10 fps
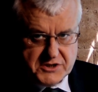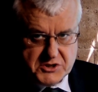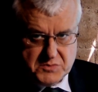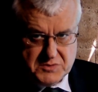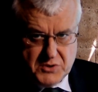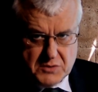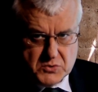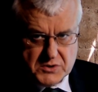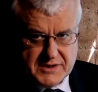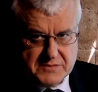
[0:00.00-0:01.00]
żeby
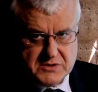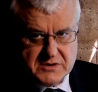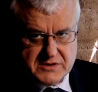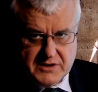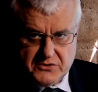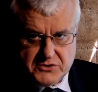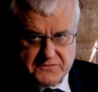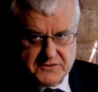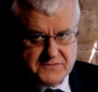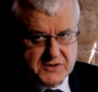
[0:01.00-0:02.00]
pomógł nam z niego się
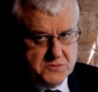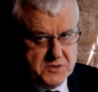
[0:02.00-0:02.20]
wyrwać,